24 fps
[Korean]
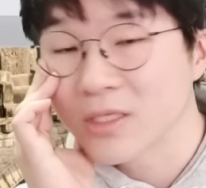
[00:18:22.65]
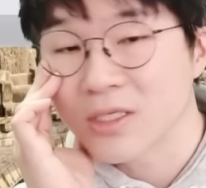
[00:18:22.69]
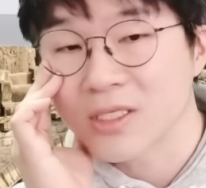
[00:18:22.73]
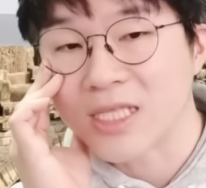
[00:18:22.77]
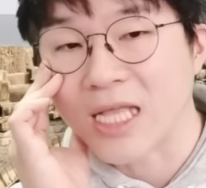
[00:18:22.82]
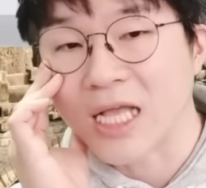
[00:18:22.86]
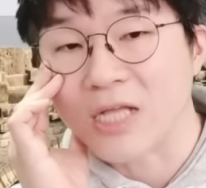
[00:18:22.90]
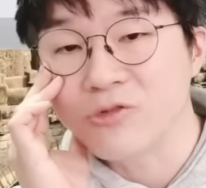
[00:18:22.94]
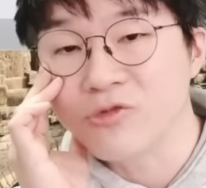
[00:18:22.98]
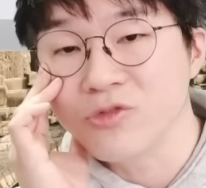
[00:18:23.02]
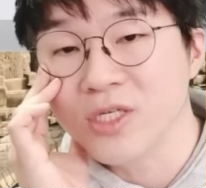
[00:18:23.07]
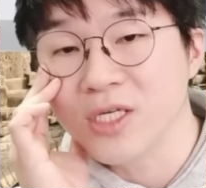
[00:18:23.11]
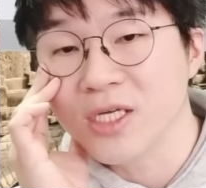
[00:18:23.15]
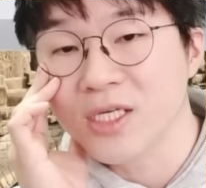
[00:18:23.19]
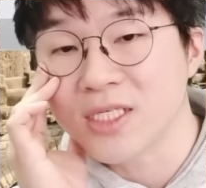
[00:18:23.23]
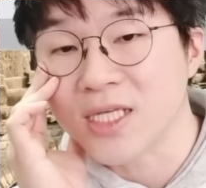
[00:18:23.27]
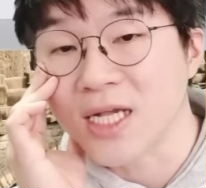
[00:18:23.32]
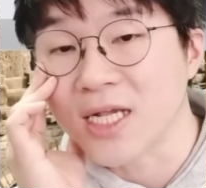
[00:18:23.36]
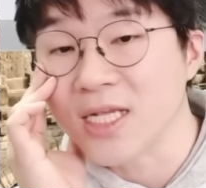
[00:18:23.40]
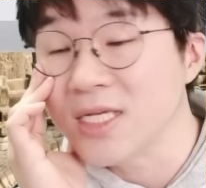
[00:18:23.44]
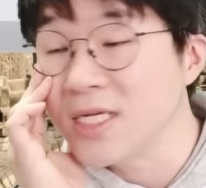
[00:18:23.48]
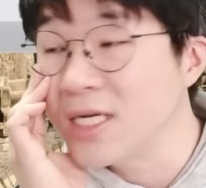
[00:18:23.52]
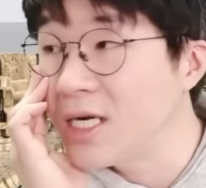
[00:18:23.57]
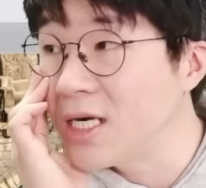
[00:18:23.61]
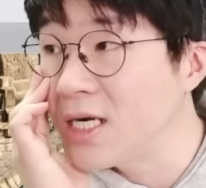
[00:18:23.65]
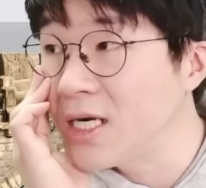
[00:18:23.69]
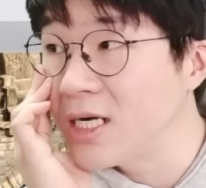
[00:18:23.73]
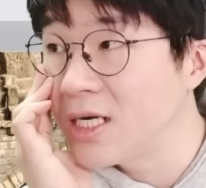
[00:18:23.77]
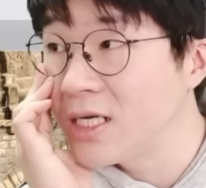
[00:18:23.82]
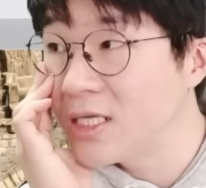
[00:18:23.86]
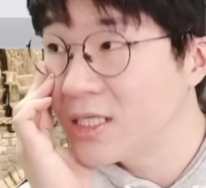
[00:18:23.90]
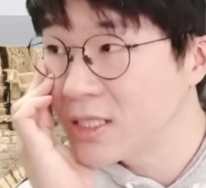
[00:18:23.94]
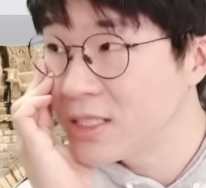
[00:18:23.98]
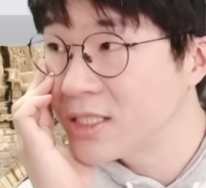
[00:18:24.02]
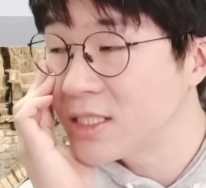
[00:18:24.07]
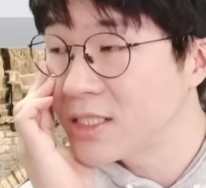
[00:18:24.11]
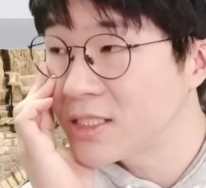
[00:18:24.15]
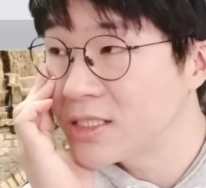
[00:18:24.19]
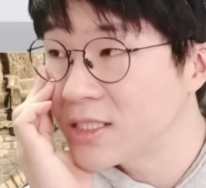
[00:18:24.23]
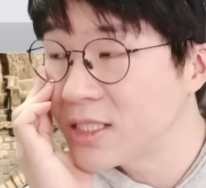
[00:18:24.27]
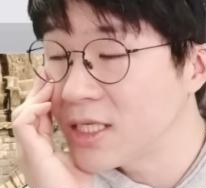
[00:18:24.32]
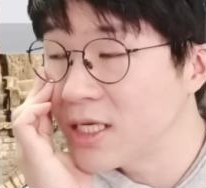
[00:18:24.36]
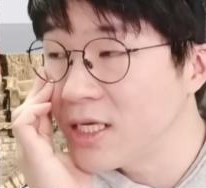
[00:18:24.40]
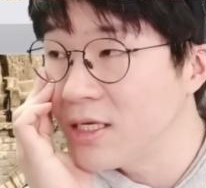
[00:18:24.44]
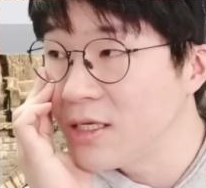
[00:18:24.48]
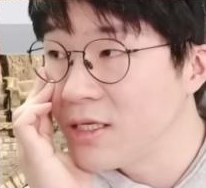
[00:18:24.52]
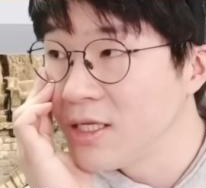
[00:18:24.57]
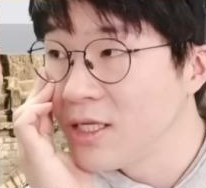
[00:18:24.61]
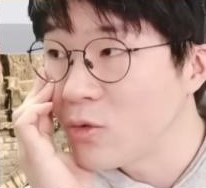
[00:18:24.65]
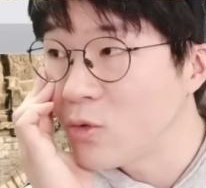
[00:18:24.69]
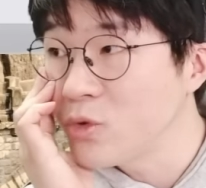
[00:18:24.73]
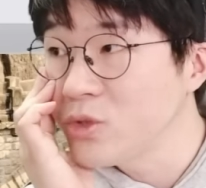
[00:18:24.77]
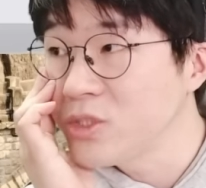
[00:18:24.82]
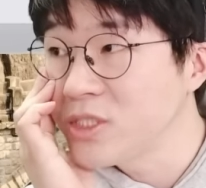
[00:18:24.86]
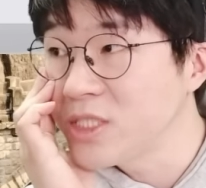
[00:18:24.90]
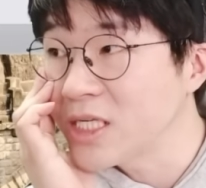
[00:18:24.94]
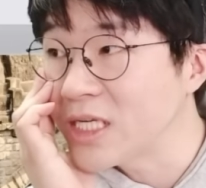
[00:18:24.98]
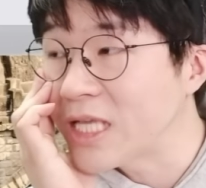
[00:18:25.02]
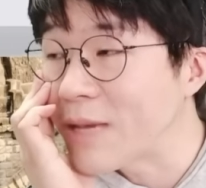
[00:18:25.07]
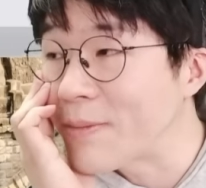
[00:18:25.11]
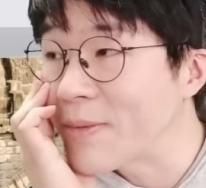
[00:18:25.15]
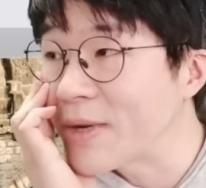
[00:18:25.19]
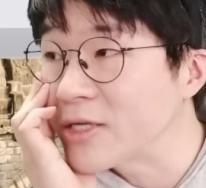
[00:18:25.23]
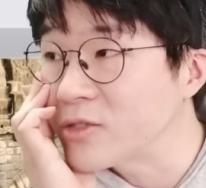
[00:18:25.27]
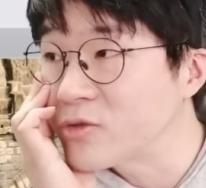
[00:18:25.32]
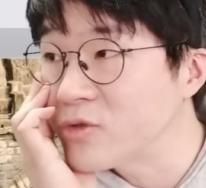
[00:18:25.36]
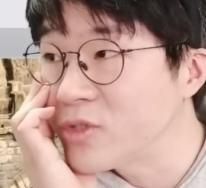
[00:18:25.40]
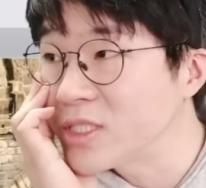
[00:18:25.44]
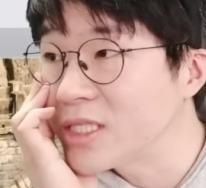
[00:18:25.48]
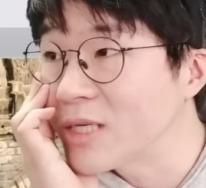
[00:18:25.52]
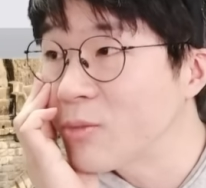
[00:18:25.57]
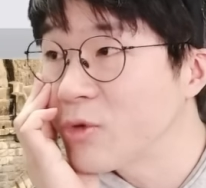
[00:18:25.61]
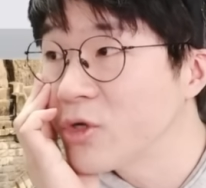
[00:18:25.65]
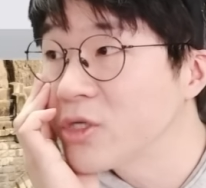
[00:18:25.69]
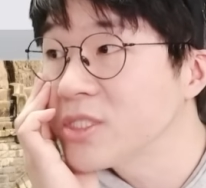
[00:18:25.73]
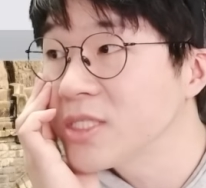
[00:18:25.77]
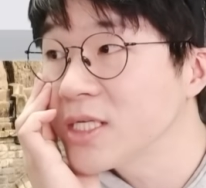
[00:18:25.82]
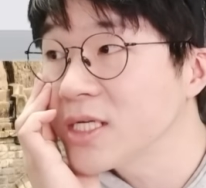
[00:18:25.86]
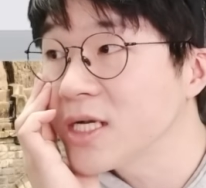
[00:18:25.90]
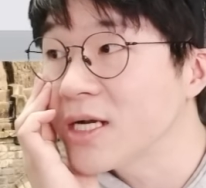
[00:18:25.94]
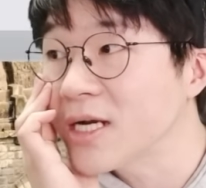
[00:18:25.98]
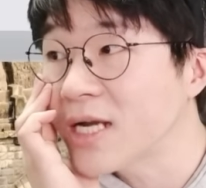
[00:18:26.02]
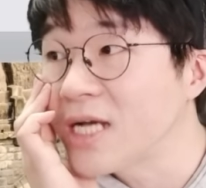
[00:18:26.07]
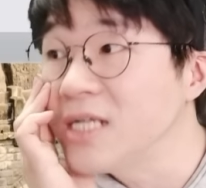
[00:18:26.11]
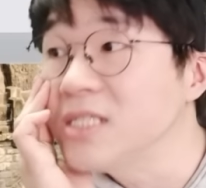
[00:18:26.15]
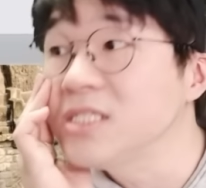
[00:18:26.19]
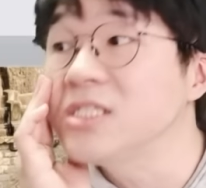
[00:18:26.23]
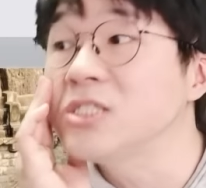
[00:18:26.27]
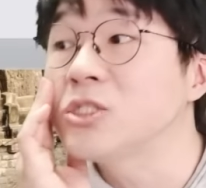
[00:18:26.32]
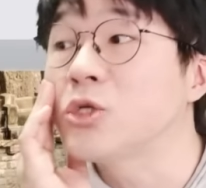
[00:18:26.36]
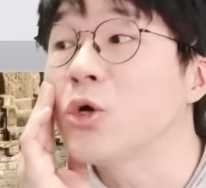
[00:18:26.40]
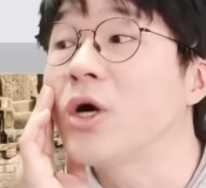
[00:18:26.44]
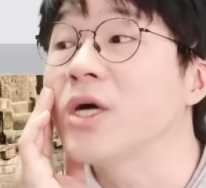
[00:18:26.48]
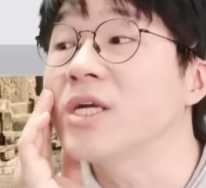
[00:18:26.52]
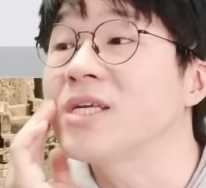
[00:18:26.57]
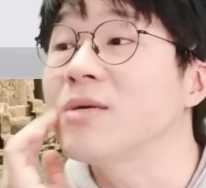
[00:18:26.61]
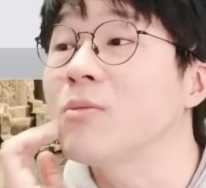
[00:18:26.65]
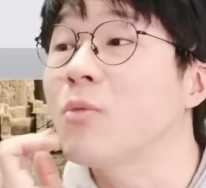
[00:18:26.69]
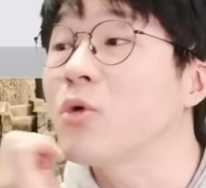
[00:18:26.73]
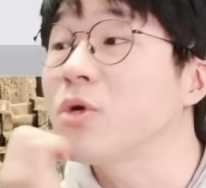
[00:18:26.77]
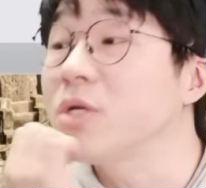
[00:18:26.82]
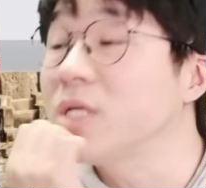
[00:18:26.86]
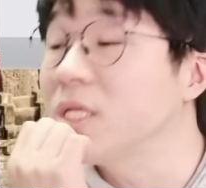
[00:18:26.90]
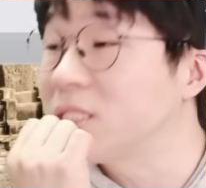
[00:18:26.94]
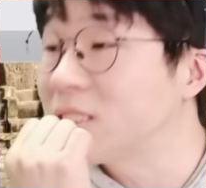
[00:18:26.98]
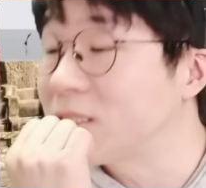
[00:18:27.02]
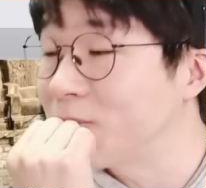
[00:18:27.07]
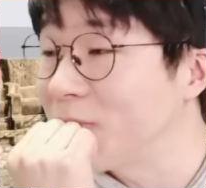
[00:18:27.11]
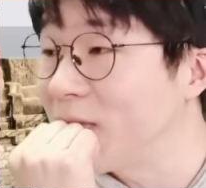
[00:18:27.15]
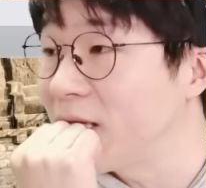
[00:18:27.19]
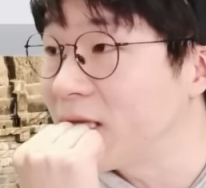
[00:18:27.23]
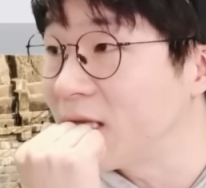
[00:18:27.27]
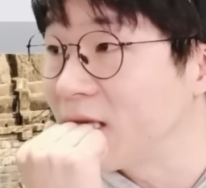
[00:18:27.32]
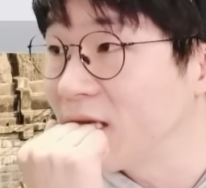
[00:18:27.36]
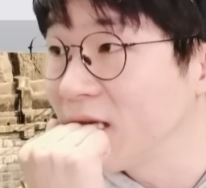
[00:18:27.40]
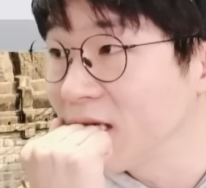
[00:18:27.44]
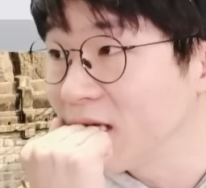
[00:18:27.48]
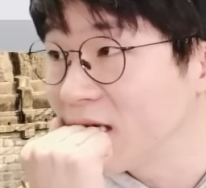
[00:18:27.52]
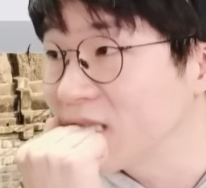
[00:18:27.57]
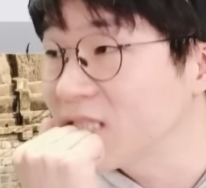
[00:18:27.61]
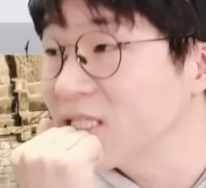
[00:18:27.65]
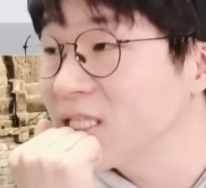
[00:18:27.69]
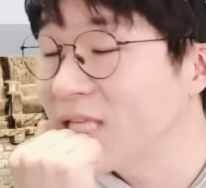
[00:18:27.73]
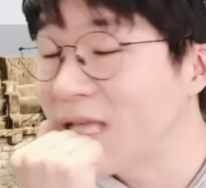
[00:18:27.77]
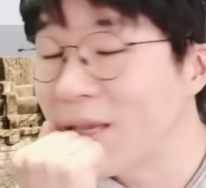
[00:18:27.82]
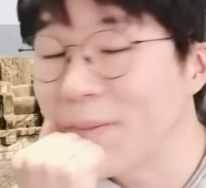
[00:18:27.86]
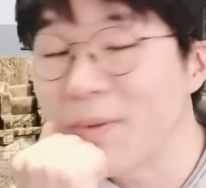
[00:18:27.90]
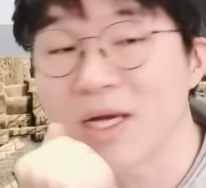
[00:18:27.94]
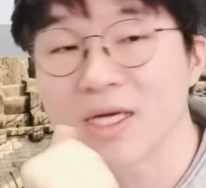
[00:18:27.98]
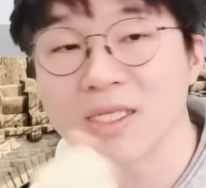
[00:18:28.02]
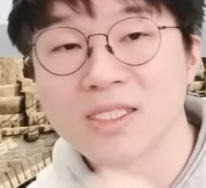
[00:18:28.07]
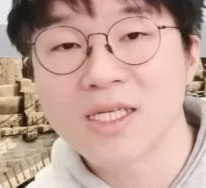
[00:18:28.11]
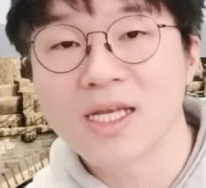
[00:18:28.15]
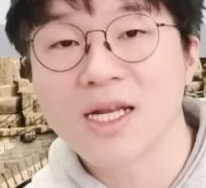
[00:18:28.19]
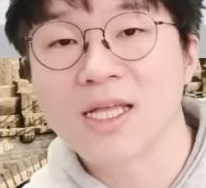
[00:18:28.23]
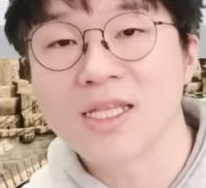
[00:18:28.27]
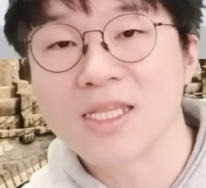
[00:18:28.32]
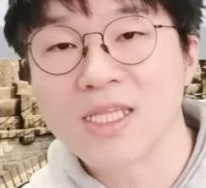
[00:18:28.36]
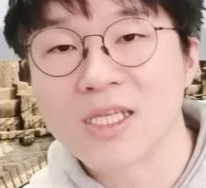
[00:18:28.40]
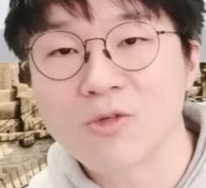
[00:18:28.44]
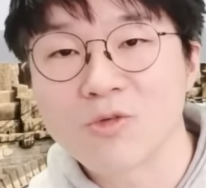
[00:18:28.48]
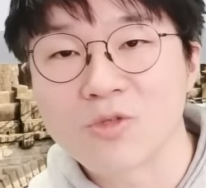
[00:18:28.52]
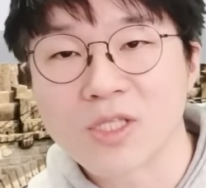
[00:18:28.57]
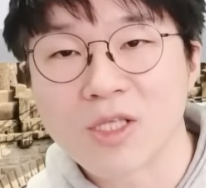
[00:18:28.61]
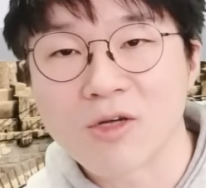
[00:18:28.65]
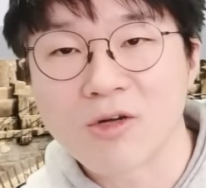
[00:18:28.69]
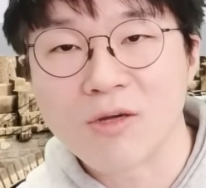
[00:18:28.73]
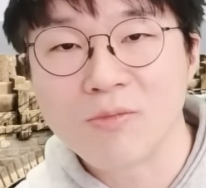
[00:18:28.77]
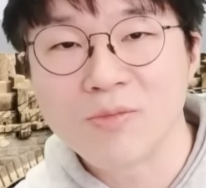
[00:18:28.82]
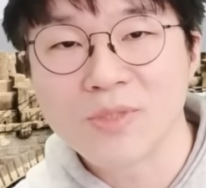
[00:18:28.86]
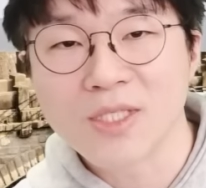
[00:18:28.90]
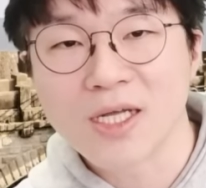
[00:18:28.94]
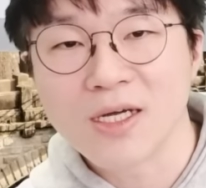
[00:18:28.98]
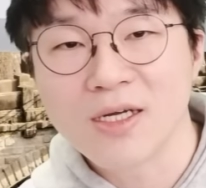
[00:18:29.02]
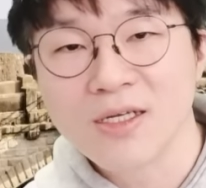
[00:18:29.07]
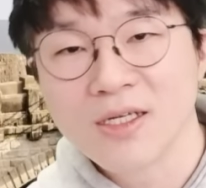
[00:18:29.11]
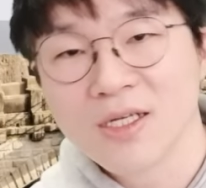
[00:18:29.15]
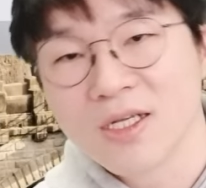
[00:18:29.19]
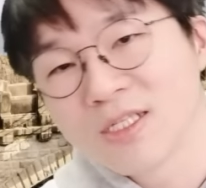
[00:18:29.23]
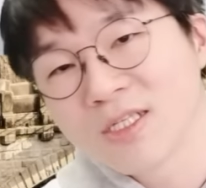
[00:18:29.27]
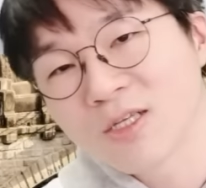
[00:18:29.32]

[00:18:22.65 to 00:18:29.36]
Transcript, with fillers: 나중에 자기가 이렇게 됐을 때 혼자 개발할 수 있다 뭐 이런 생각을 하는지는 정확히 모르겠지만 하여튼 개발은 잘 안 되고 있다고 합니다.